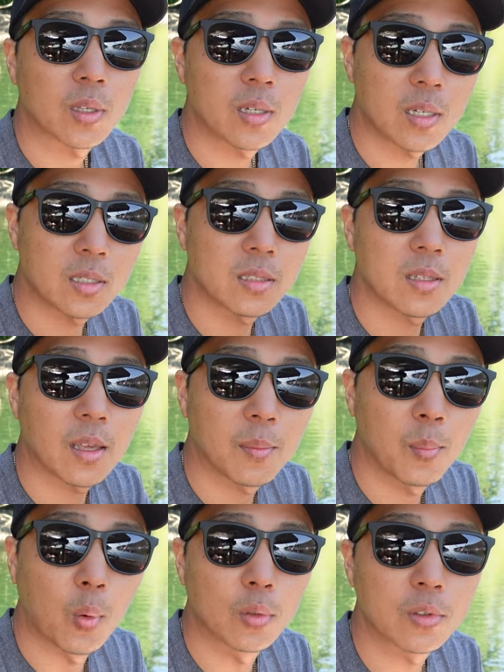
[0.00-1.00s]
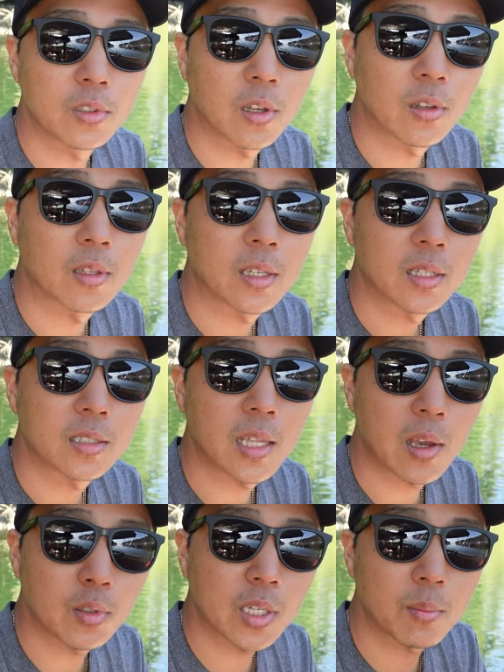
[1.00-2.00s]
크리스의 복수전
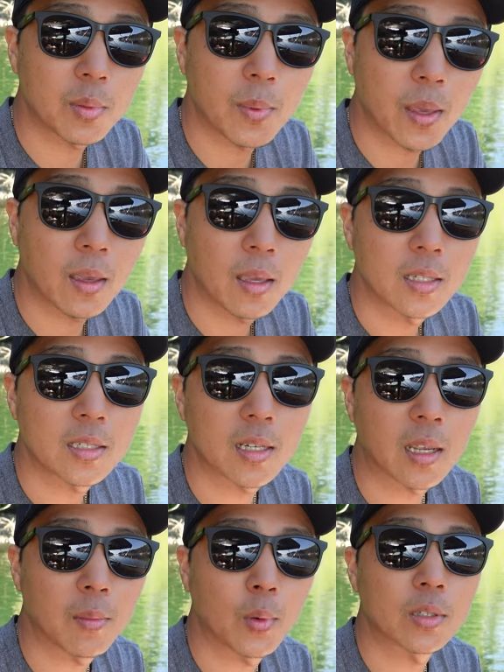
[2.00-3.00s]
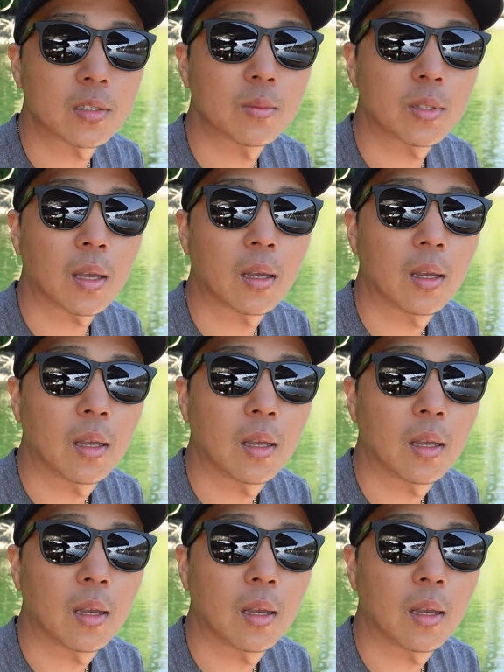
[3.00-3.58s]
새우잡이배 시작해 보겠습니다